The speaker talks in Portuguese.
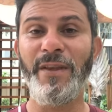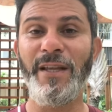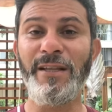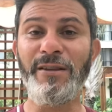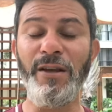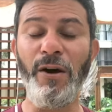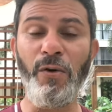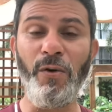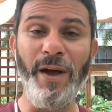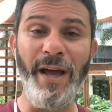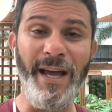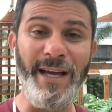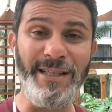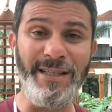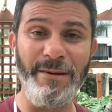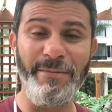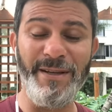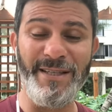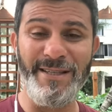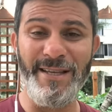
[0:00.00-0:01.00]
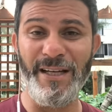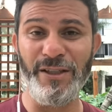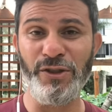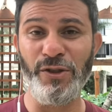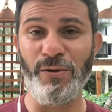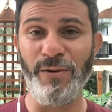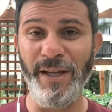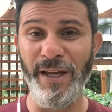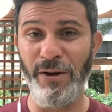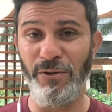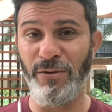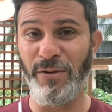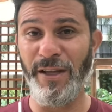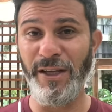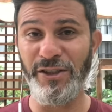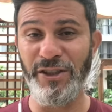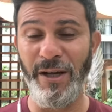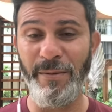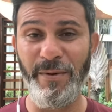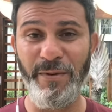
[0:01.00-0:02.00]
Então, essa mensagem que eu quero
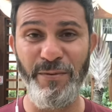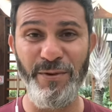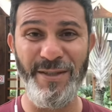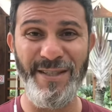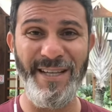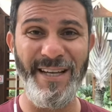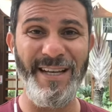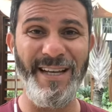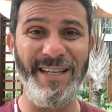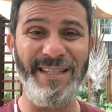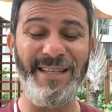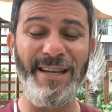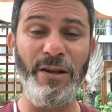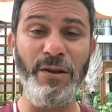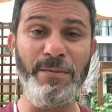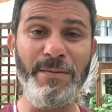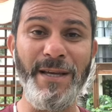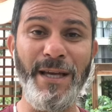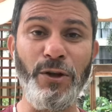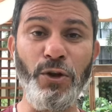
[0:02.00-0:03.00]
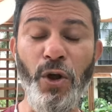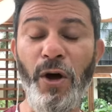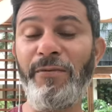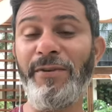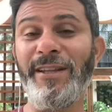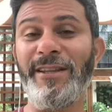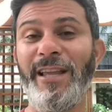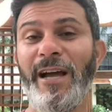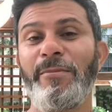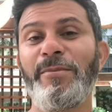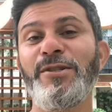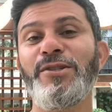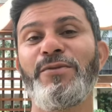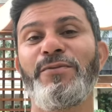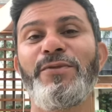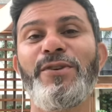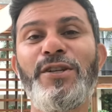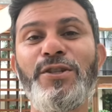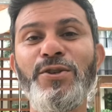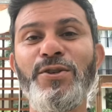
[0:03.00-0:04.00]
deixar para você nessa minha nova etapa de
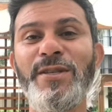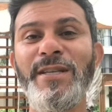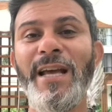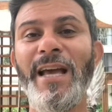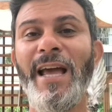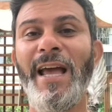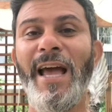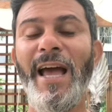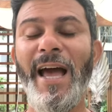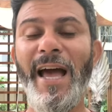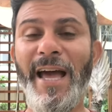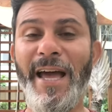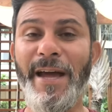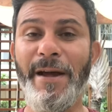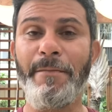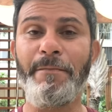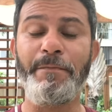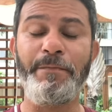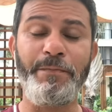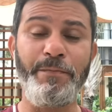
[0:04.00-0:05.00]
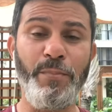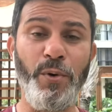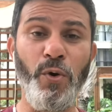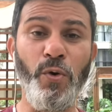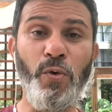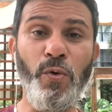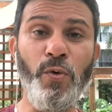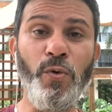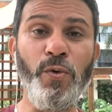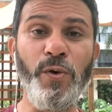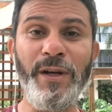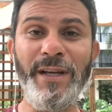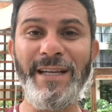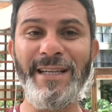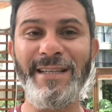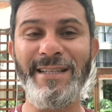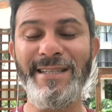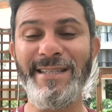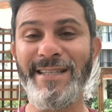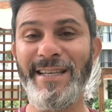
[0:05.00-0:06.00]
vídeos é:
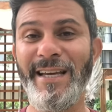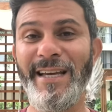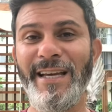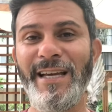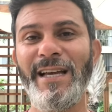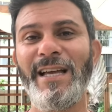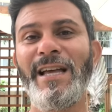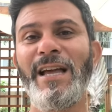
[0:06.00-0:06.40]
procure ser